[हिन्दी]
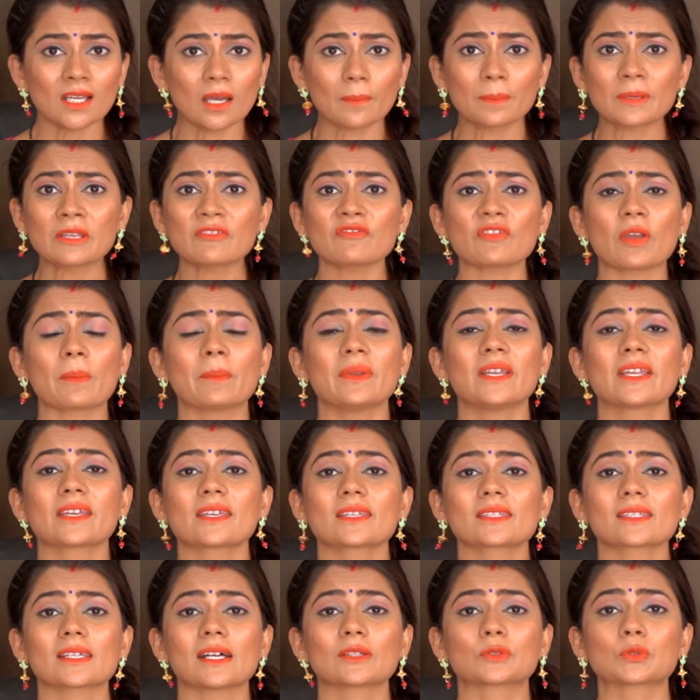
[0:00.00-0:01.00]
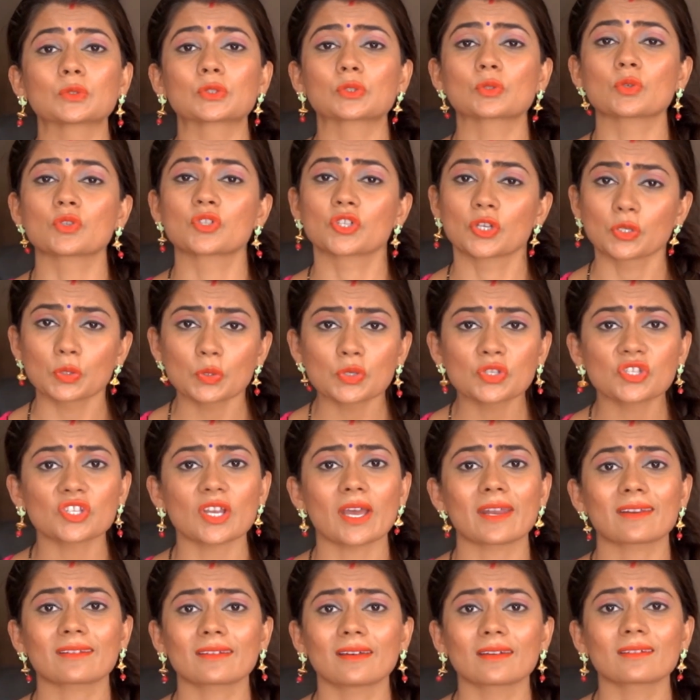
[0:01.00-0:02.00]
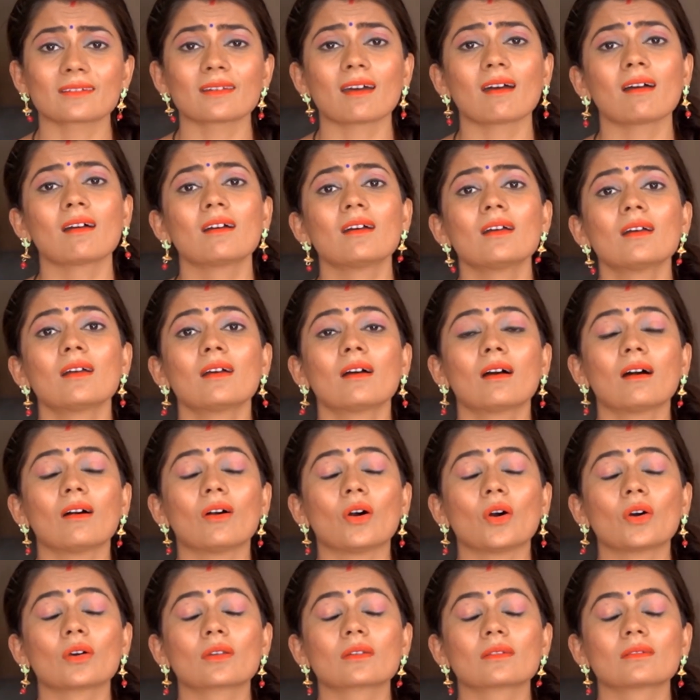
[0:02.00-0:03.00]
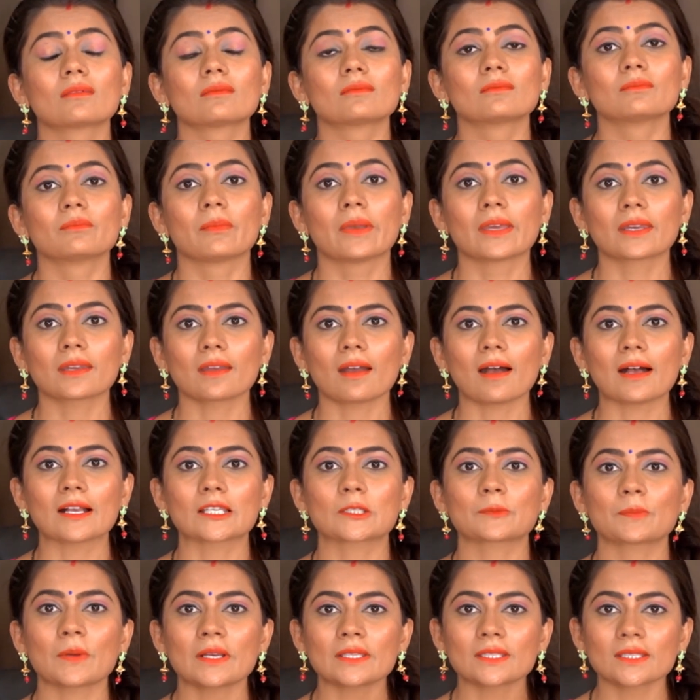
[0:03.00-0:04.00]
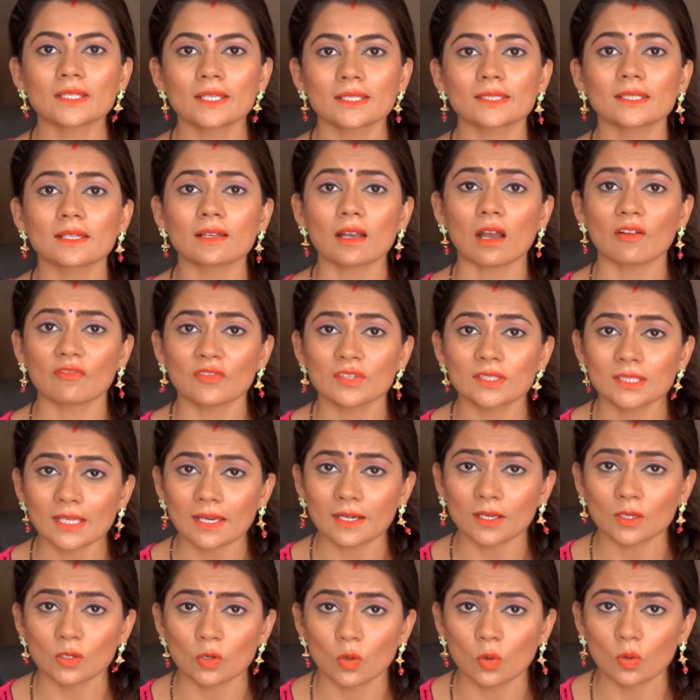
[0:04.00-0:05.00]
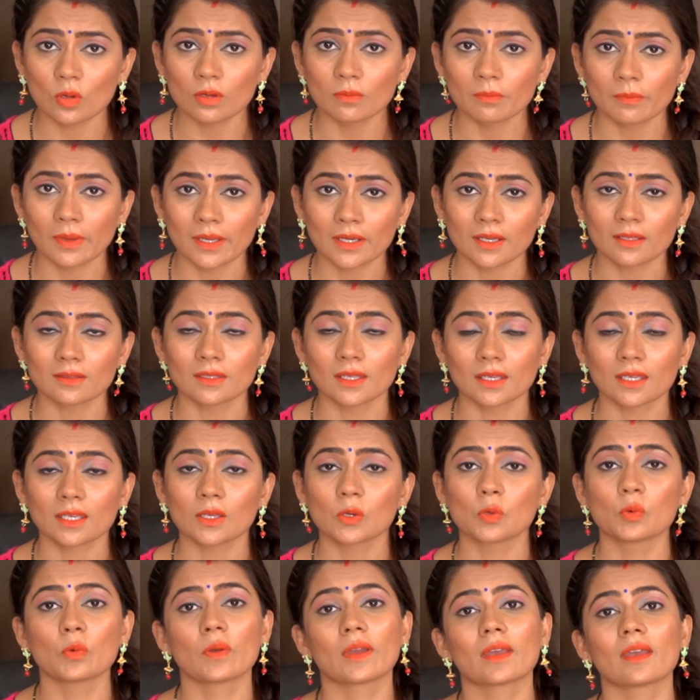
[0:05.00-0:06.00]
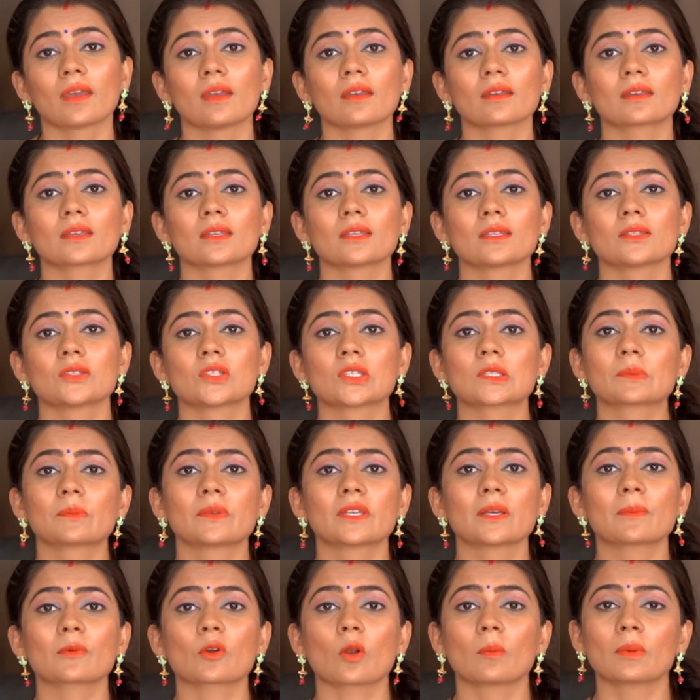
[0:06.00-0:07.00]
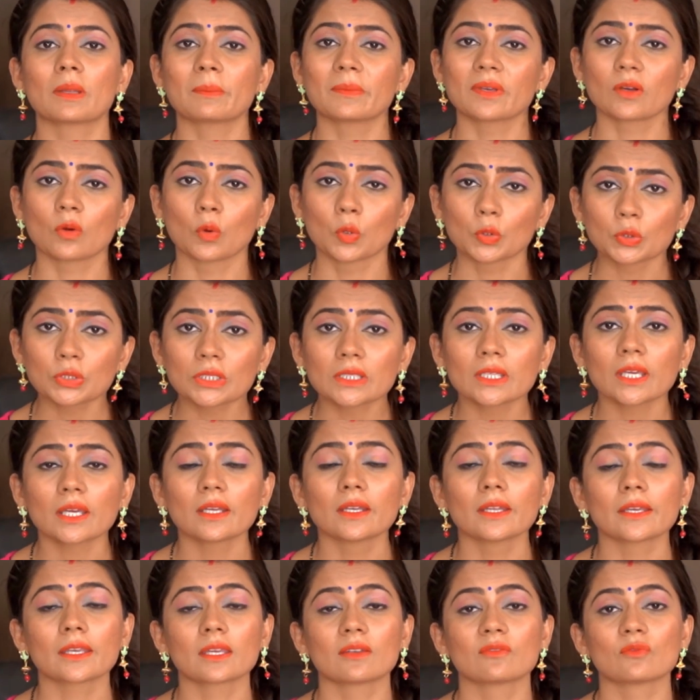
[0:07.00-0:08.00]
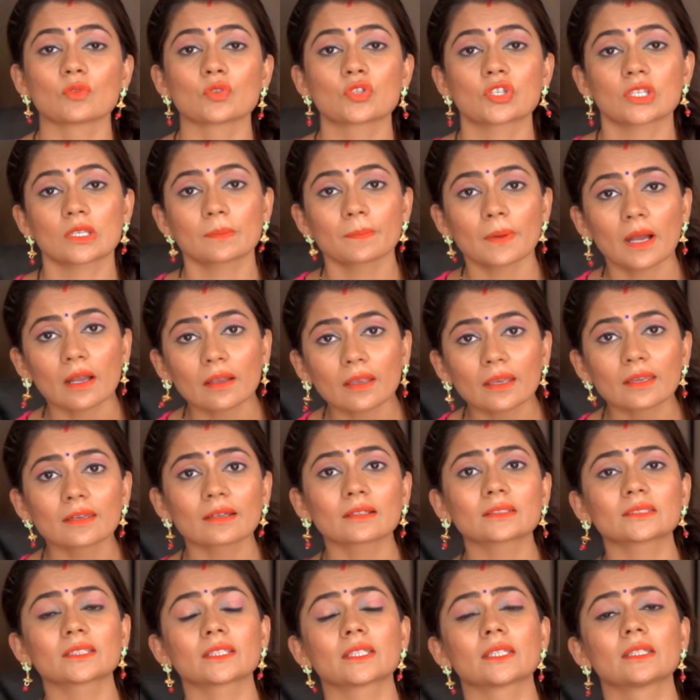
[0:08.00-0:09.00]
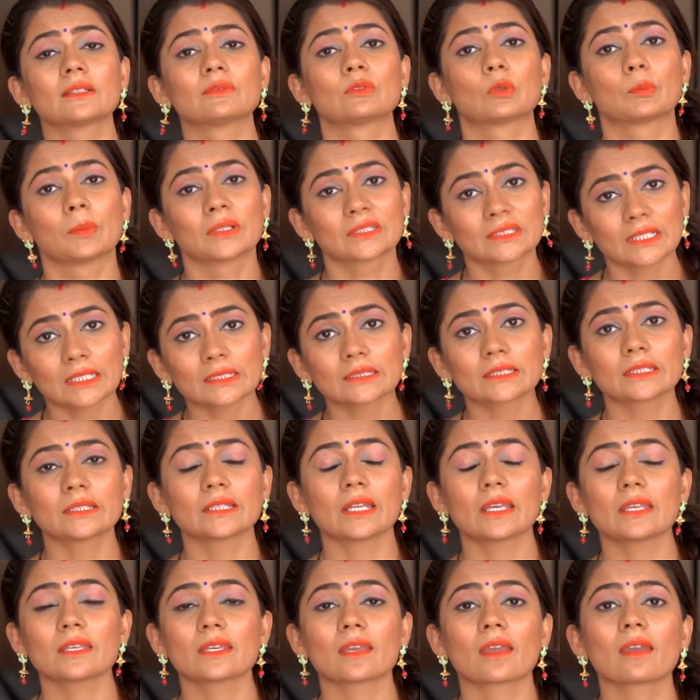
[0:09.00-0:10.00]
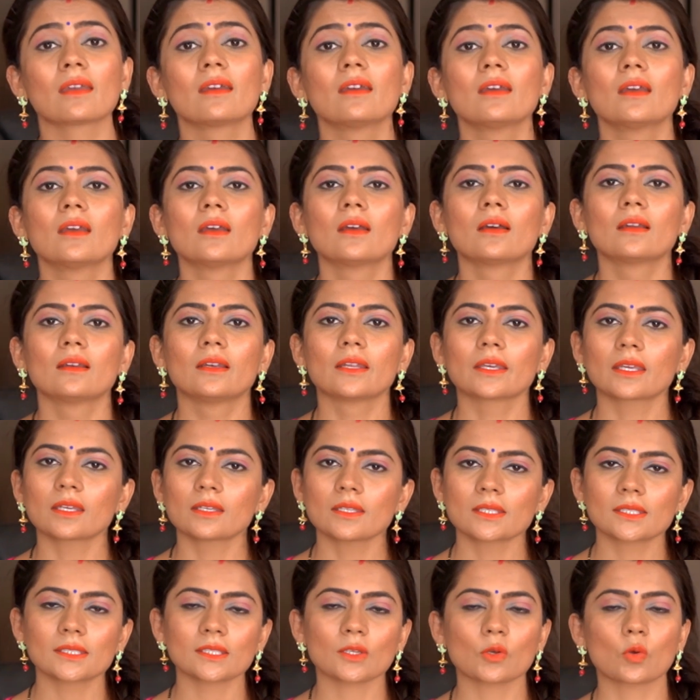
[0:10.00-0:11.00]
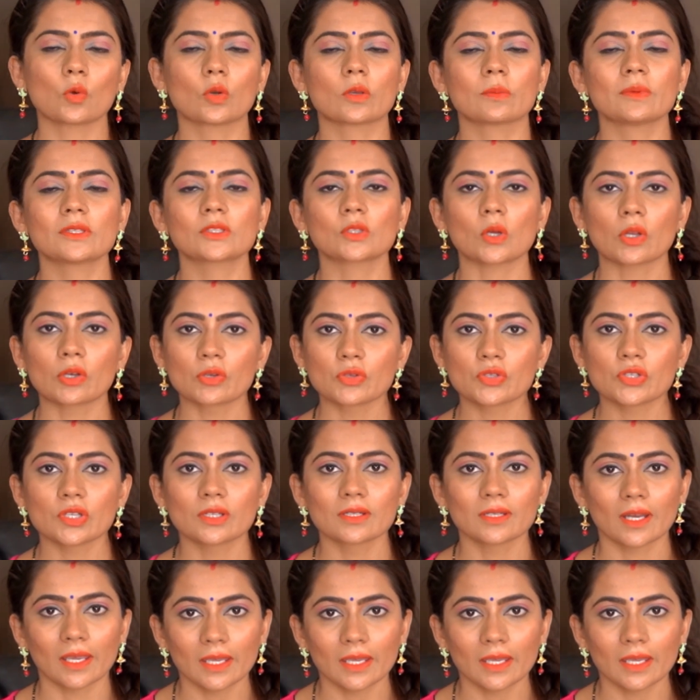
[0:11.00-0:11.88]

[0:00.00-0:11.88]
अपनी फैमिली के साथ उसको ज़रूर शेयर करना और मेरे आसपास ही ऐसे काफ़ी सारे लोग मैंने देखे हुए हैं कि जिसमें ये प्रॉब्लम होती है लेकिन वो छिपा के रखते हैं वो बताते नहीं हैं लेकिन इससे कोई भी सॉल्यूशन